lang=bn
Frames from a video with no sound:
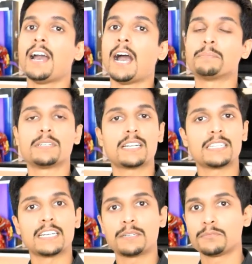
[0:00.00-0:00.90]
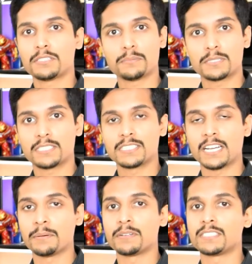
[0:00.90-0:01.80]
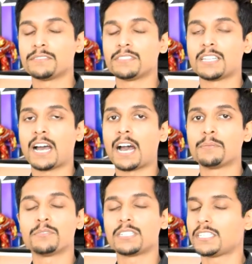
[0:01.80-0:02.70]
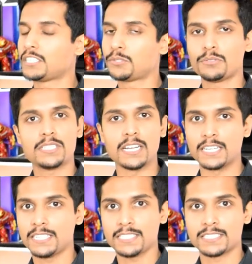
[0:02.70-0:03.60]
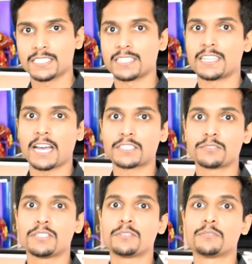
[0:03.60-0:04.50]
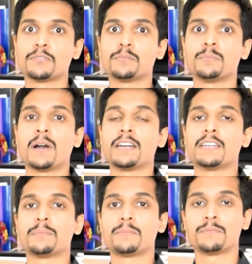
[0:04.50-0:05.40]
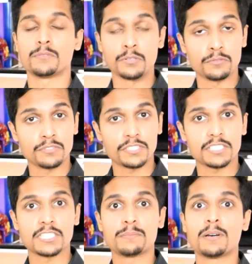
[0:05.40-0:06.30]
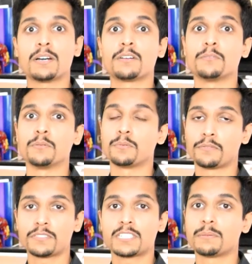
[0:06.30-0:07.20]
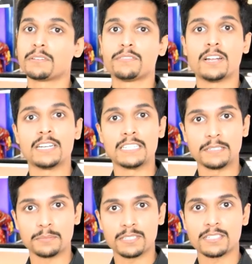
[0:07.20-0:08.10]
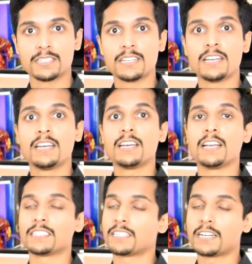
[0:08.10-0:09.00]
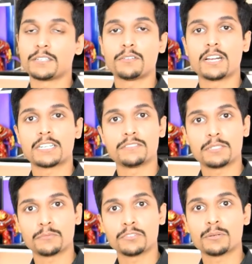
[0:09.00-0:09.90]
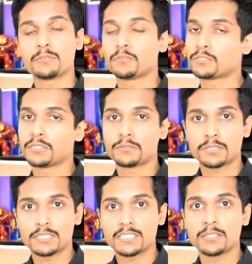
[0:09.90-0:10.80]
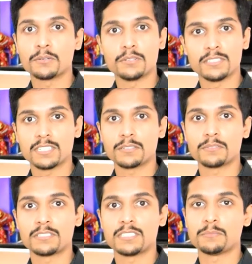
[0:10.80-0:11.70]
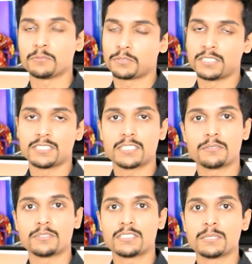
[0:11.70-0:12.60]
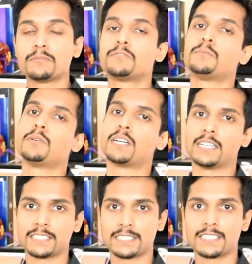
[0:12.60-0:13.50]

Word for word: আপনারা এখানে দেখে বুঝতে পারছেন যে আমার সিভিতে আহামরি কিছুই নাই যেটাতে অ্যাকচুয়ালি কোনো বাইরের ইউনিভার্সিটি বা কোনো প্রফেসর আমাকে ফান্ডিং দেবে এক্সট্রা কারিকুলার অ্যাক্টিভিটির মধ্যে আমি কোচিং করেছি লোগো ডিজাইন করেছি পোস্টার ডিজাইন করেছি এবং ফুটবল খেলেছি